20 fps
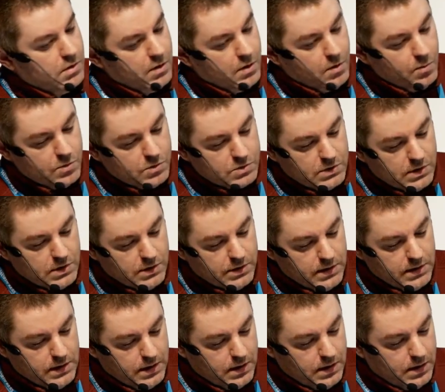como os
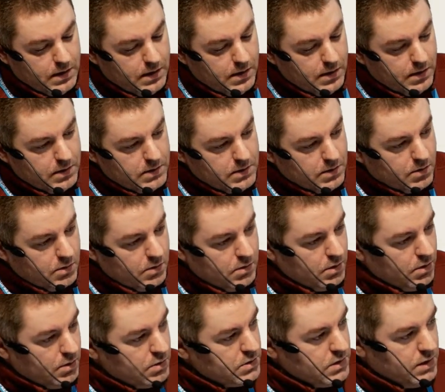decía con lo
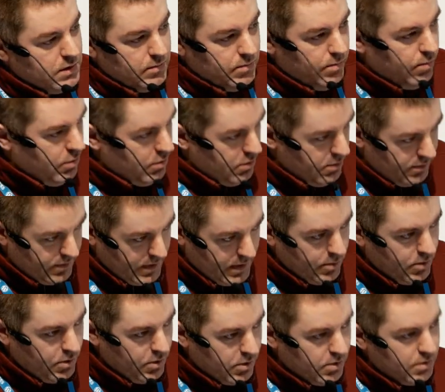del hosting, por
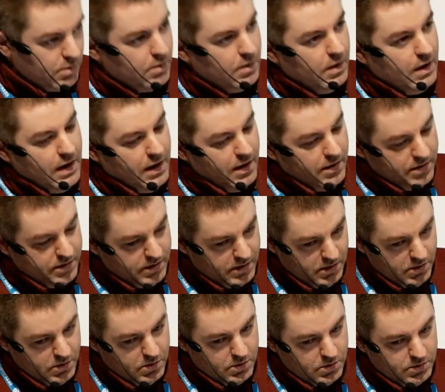favor,
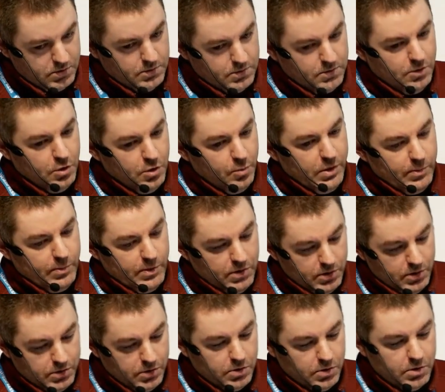hacedlo. Lo primero
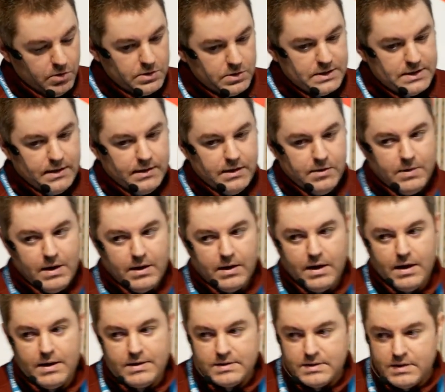de todo, desactivar
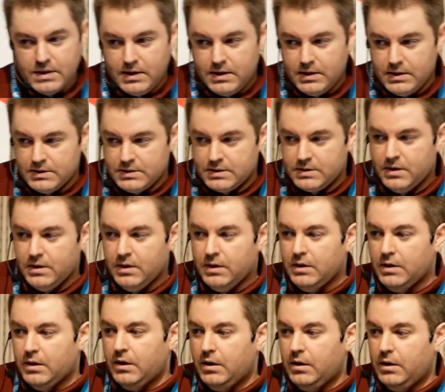cachés,
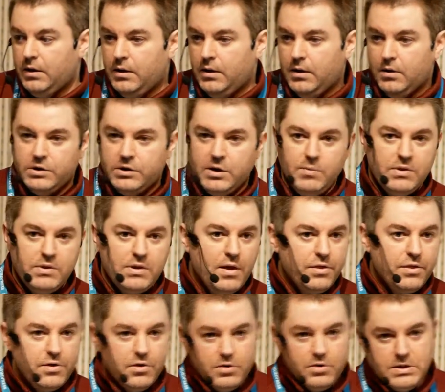
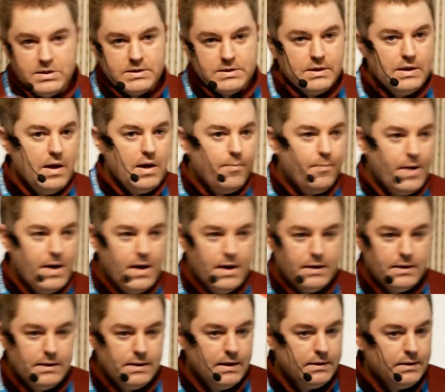optimizaciones de la
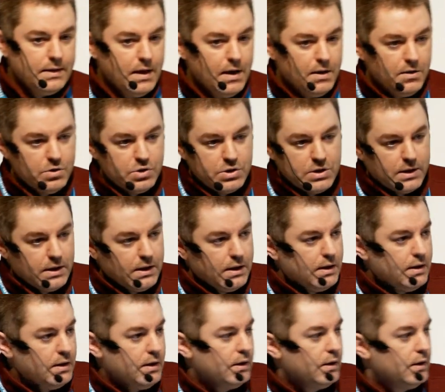página, tal, no sé
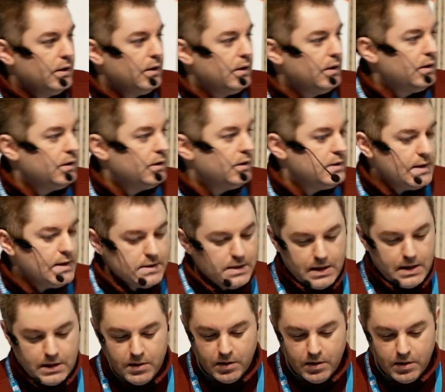qué, ya sean